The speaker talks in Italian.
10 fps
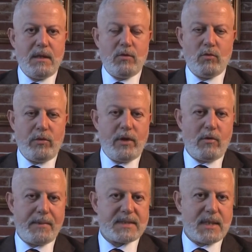in un
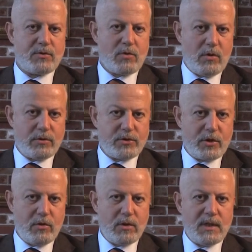unico passaggio
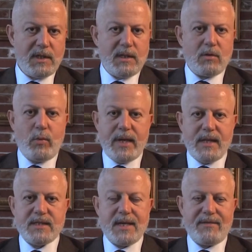logico
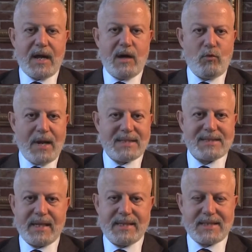quindi si avrà
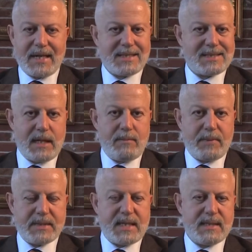un'asta che sarà
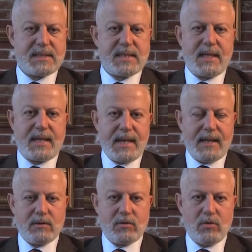sempre senza
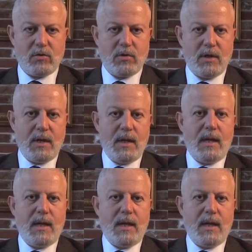incanto